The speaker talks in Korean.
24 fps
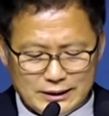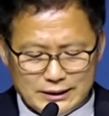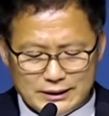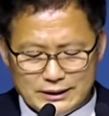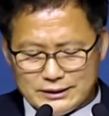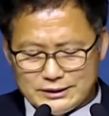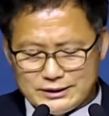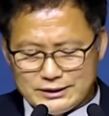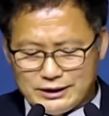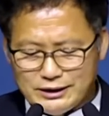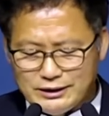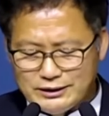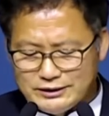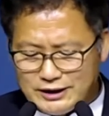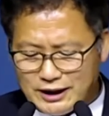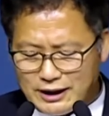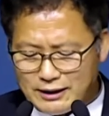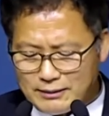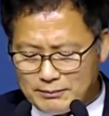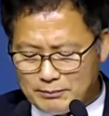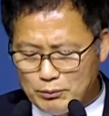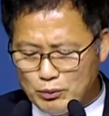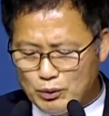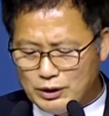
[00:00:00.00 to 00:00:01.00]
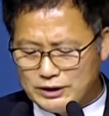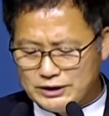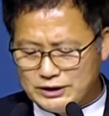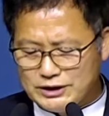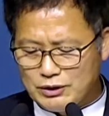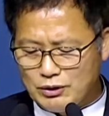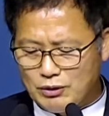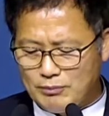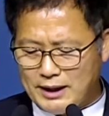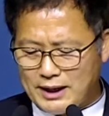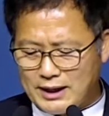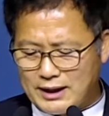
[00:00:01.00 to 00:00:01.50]
정작
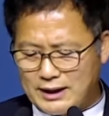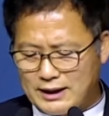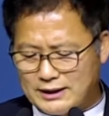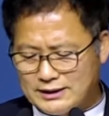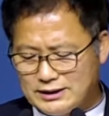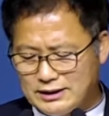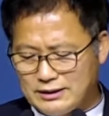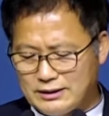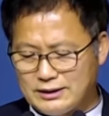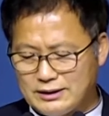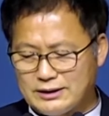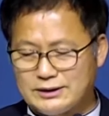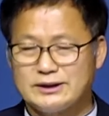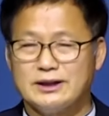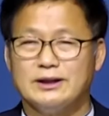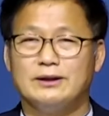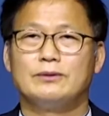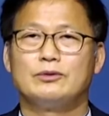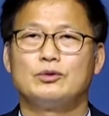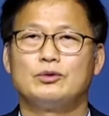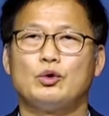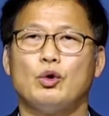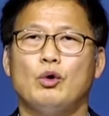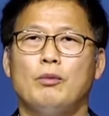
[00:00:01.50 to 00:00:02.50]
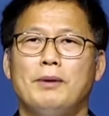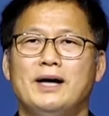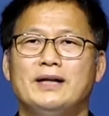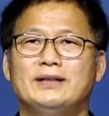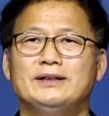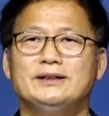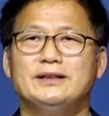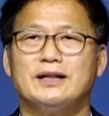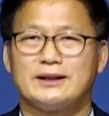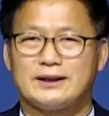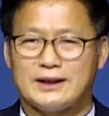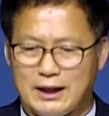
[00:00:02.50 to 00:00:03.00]
무너지고 망가지는 것은
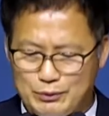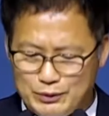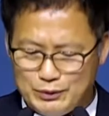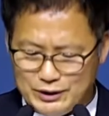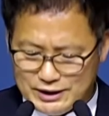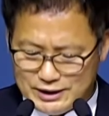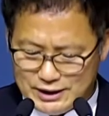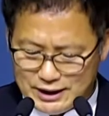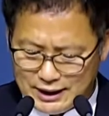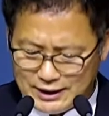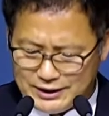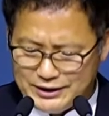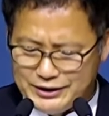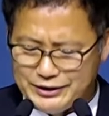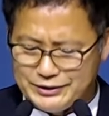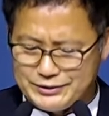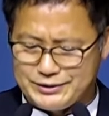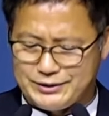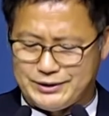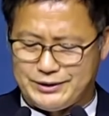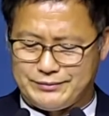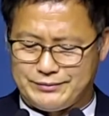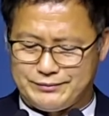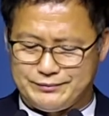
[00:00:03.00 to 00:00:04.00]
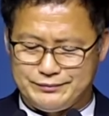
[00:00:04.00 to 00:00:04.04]
도망자 다윗이 아니었어요.